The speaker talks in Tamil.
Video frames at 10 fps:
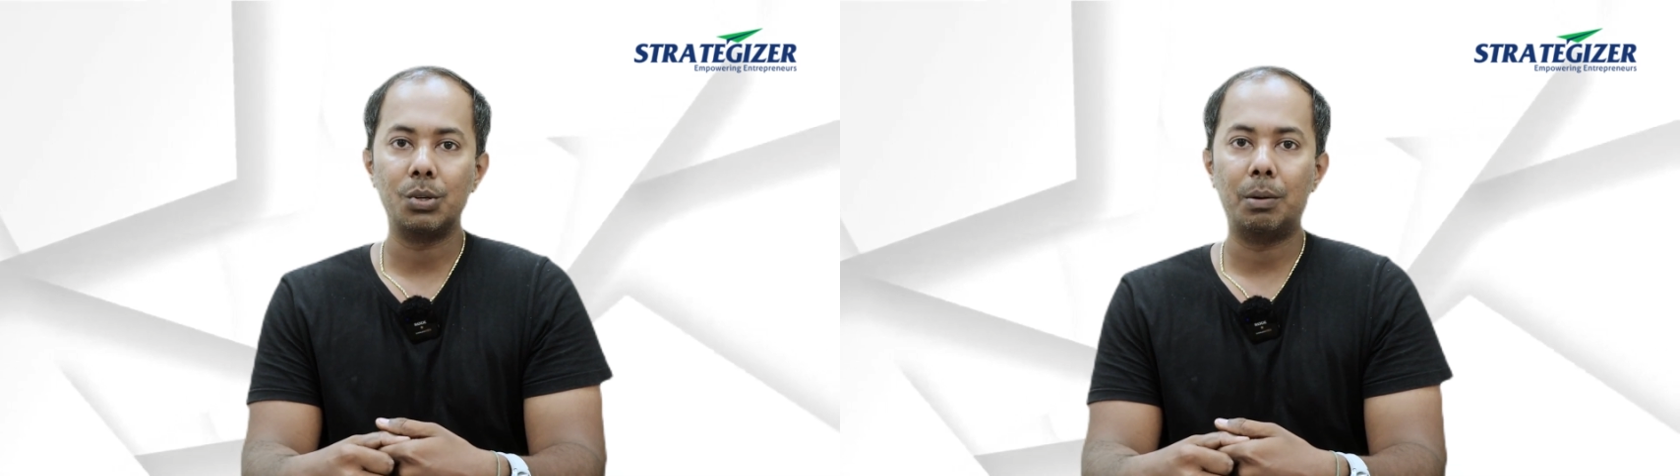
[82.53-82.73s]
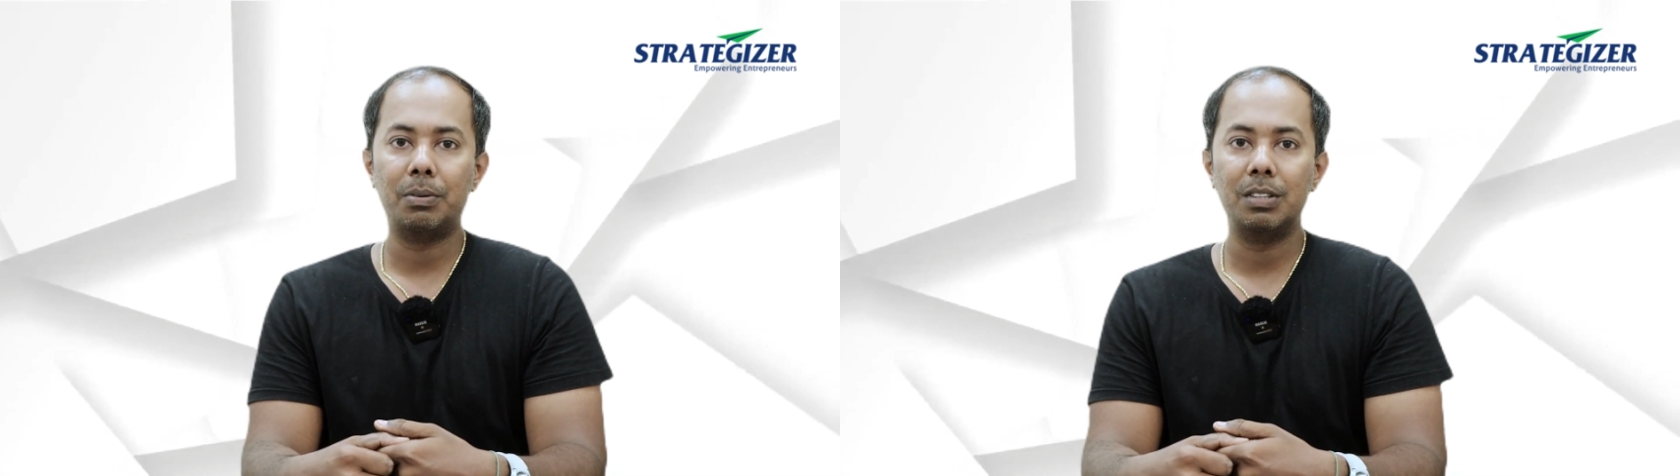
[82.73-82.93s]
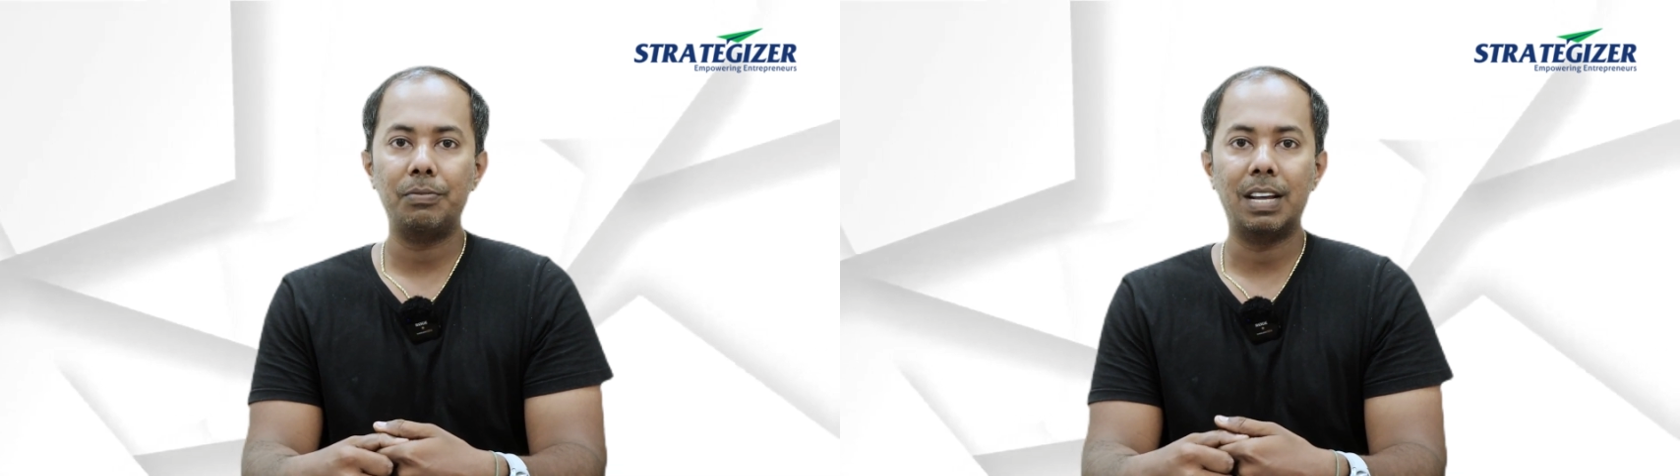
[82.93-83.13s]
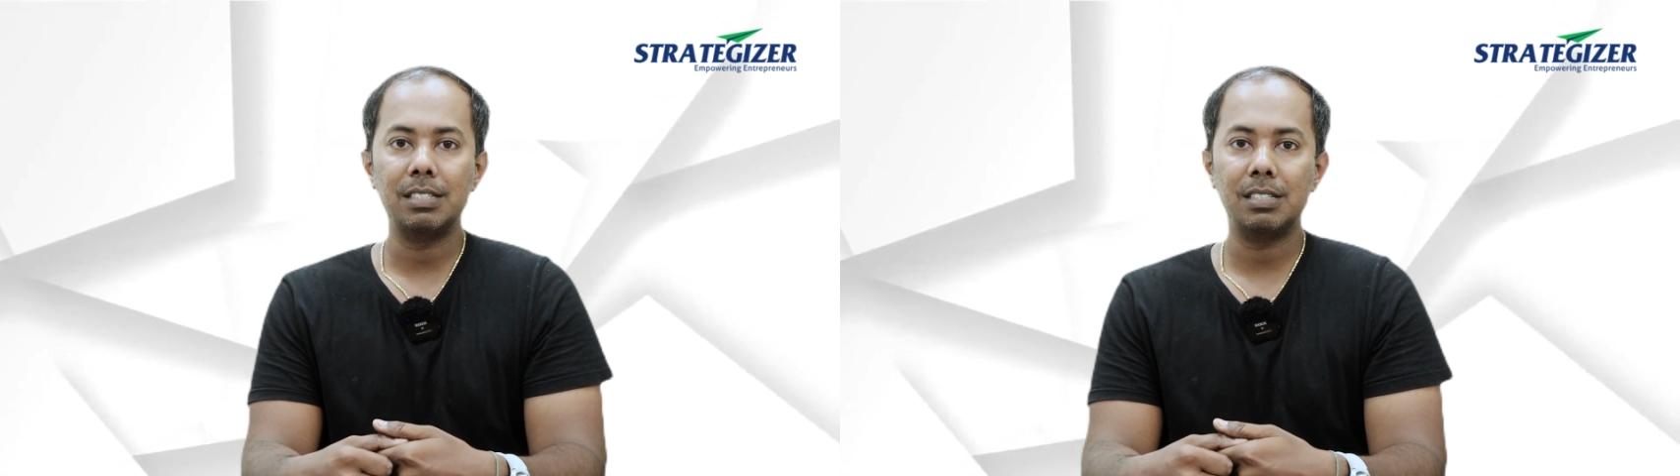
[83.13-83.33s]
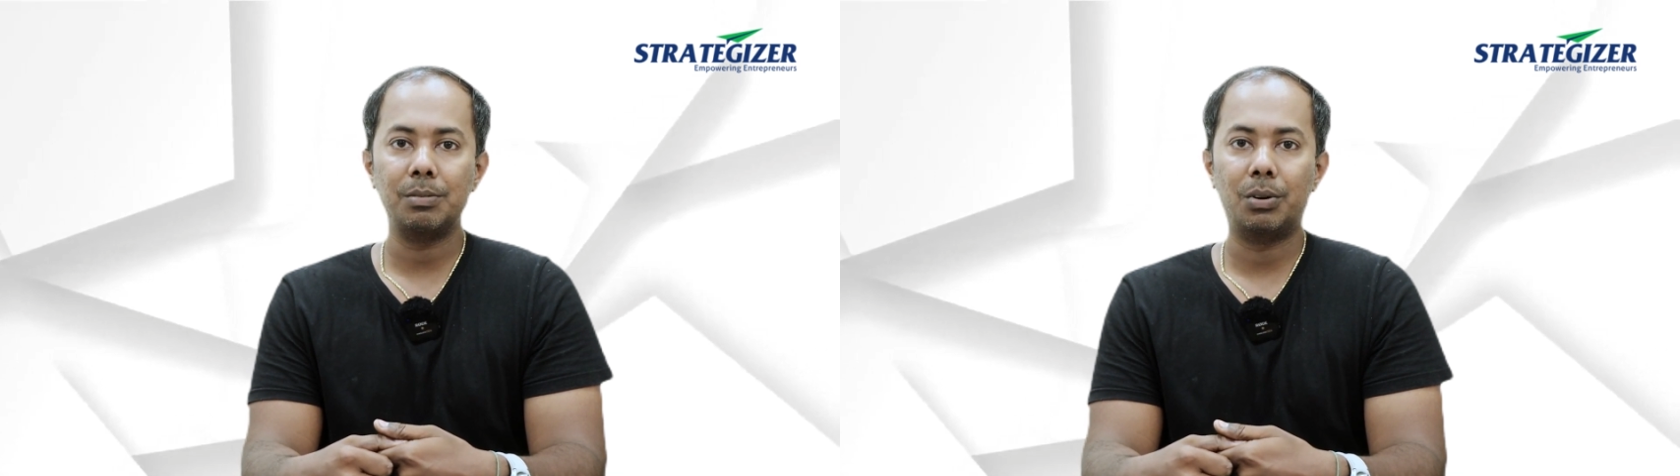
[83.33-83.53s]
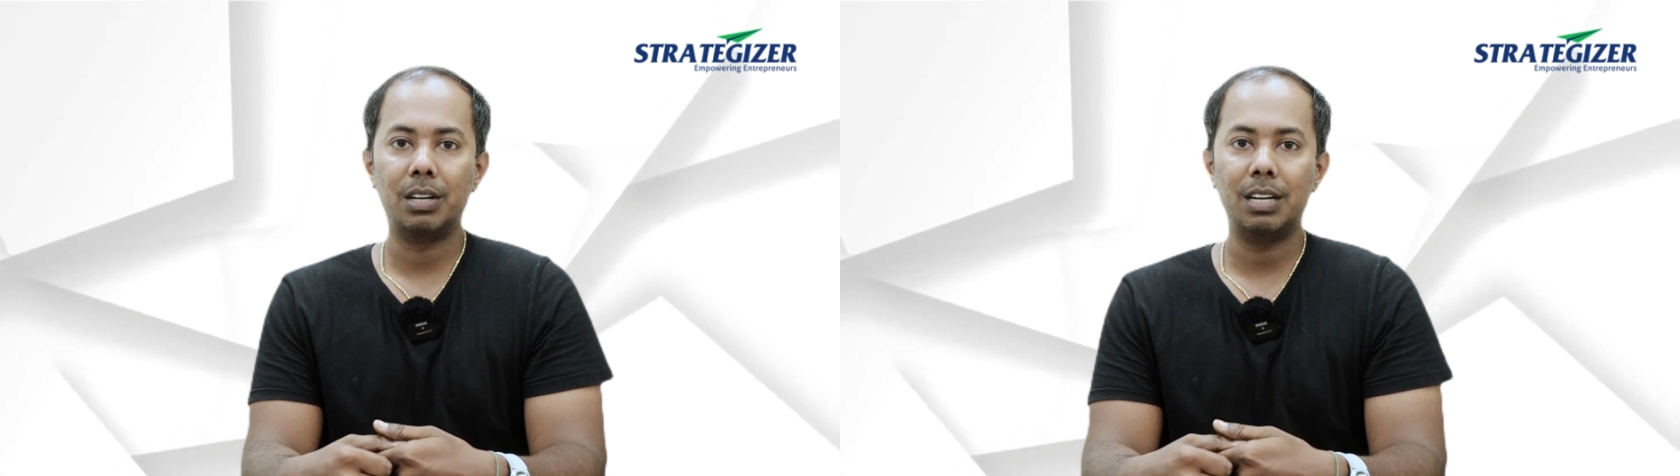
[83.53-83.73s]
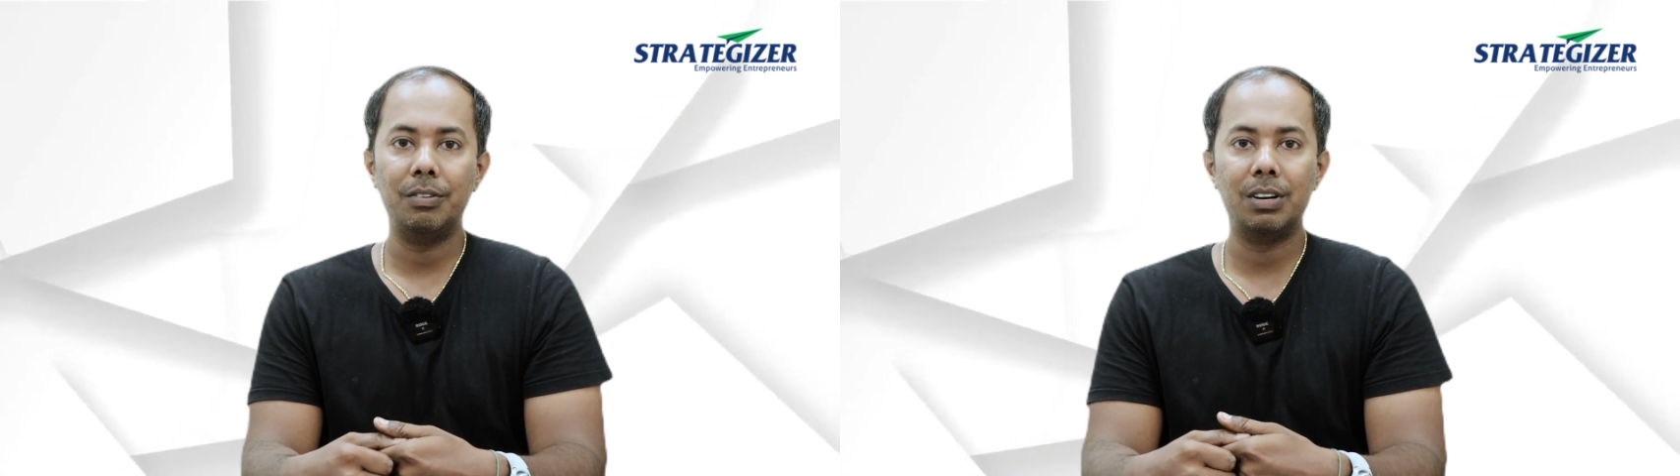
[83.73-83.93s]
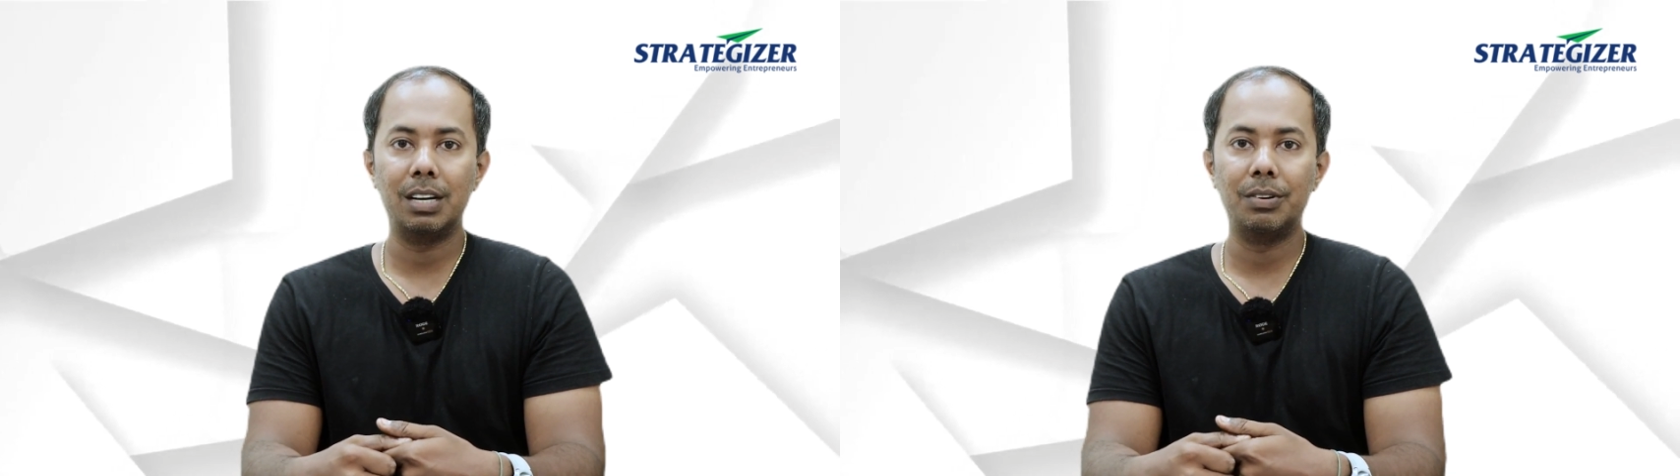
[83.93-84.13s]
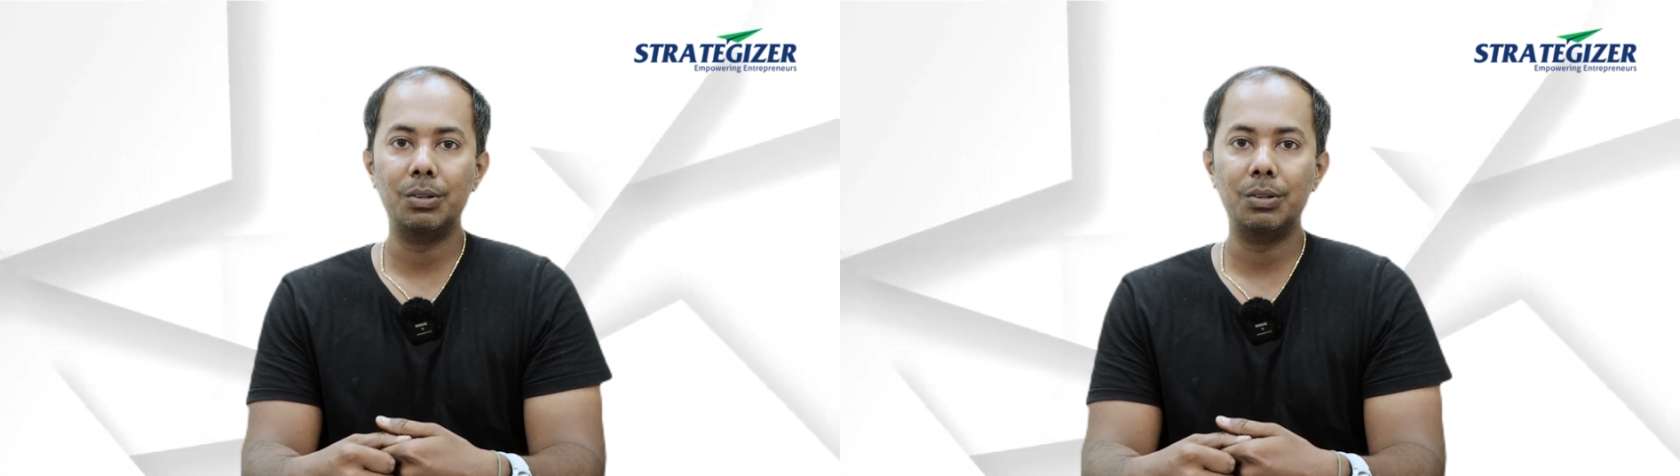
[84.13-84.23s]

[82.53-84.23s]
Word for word: ஸோ அப்போ வந்து ஃப்ரான்ச்சைசி மாடலில் இவங்க